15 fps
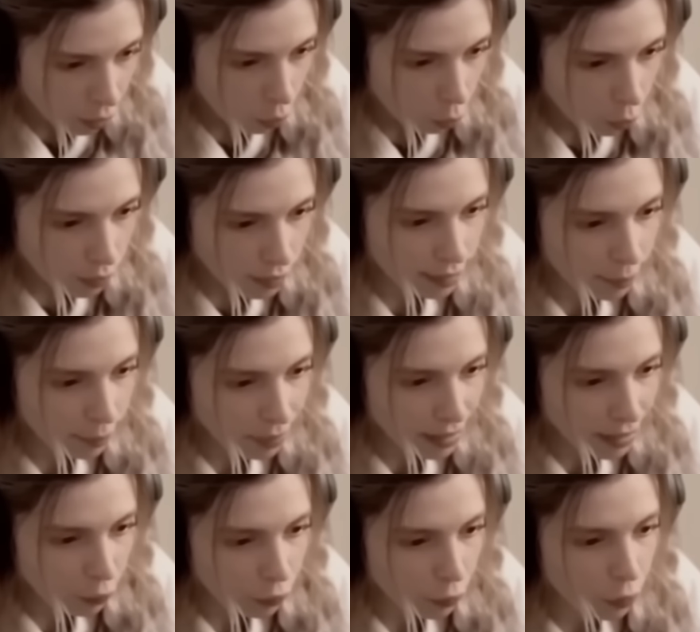und eine
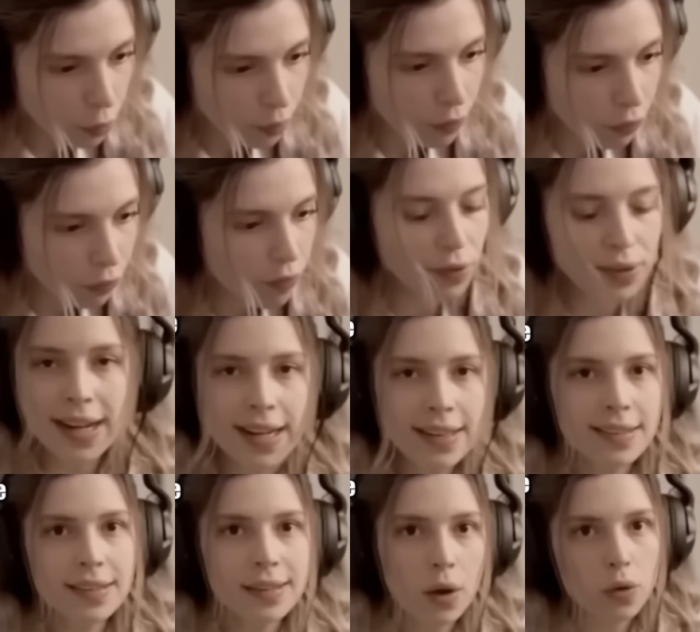Peak von über
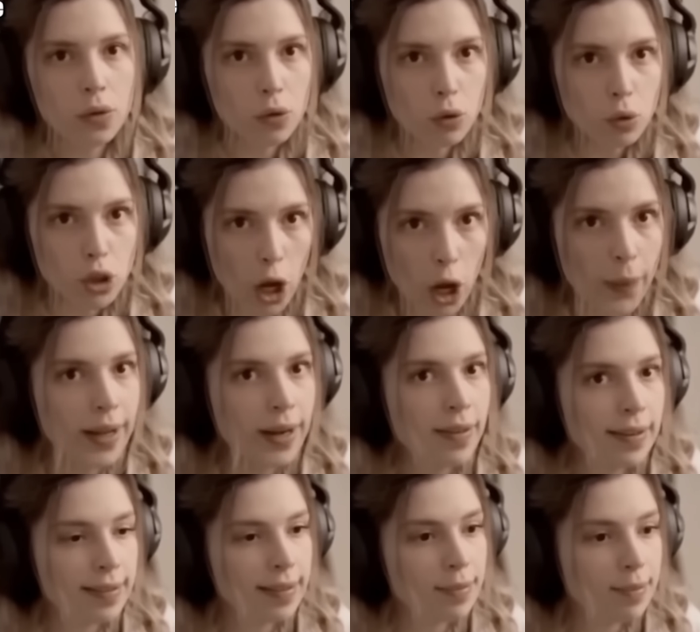35.000 Zuschauern, was
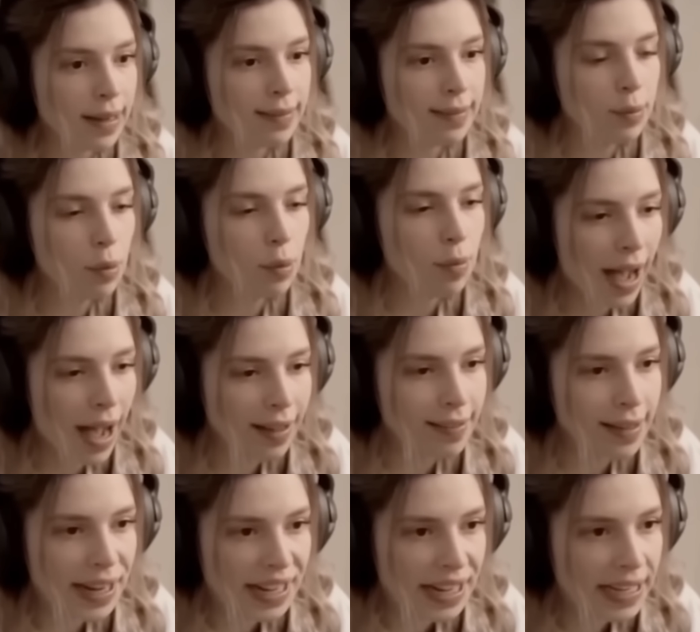das Maximum High
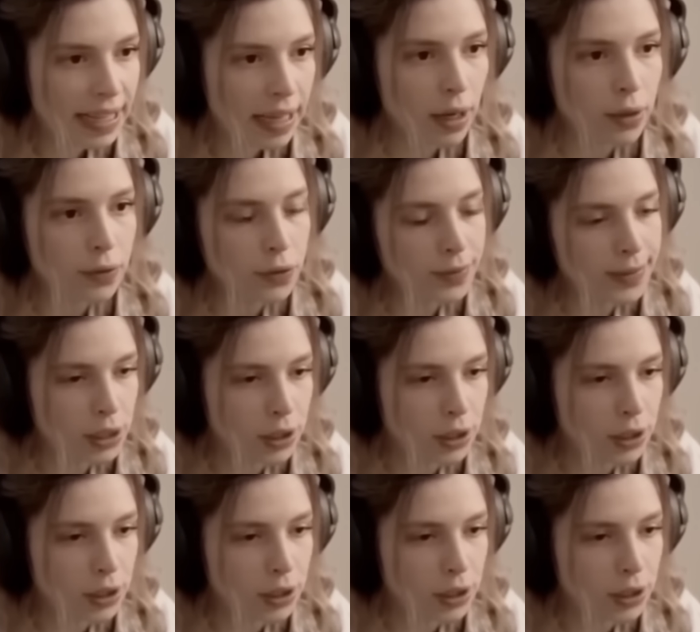seiner Karriere auf Twitch